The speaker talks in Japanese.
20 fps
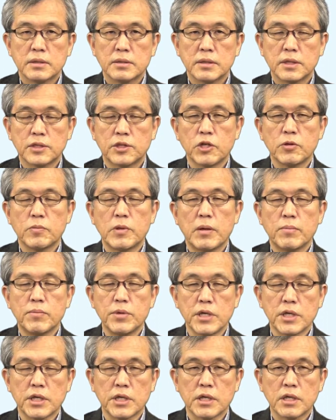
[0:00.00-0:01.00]
例えば
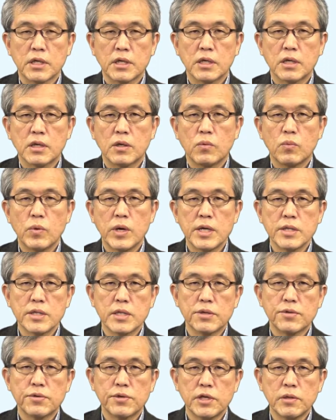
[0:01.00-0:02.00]
B When the
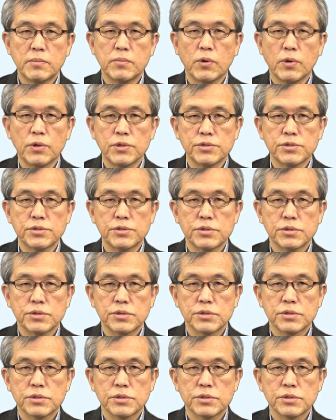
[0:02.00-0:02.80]
three boys